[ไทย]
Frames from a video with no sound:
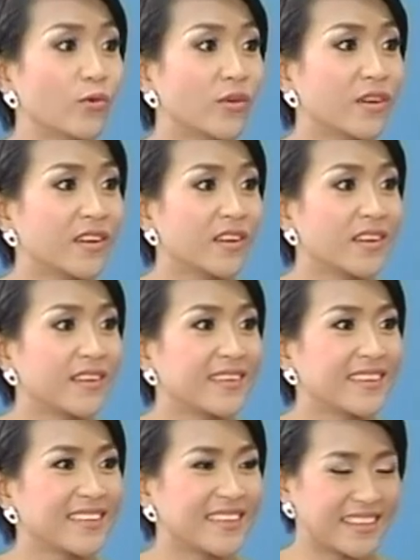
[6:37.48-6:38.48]
ถือว่าโอเค
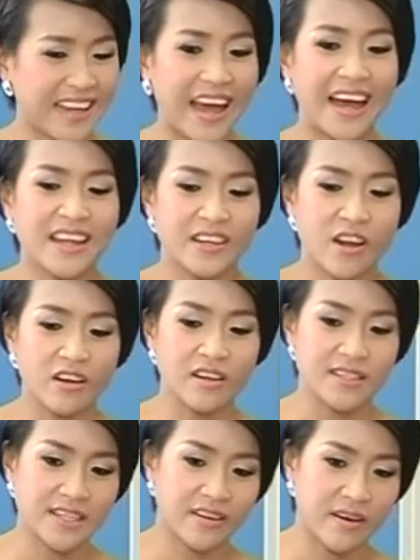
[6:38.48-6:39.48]
ค่ะนะคะนอกเหนื
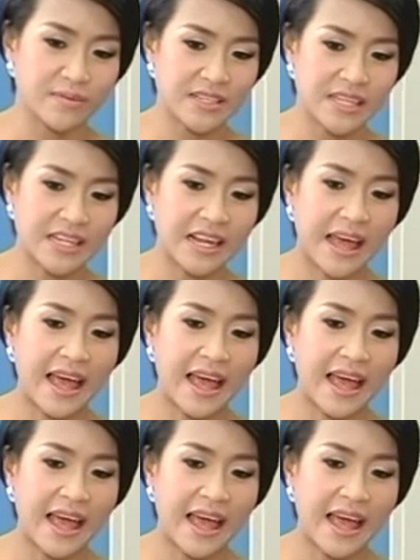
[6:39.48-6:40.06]
อจากเกรปซีอีแล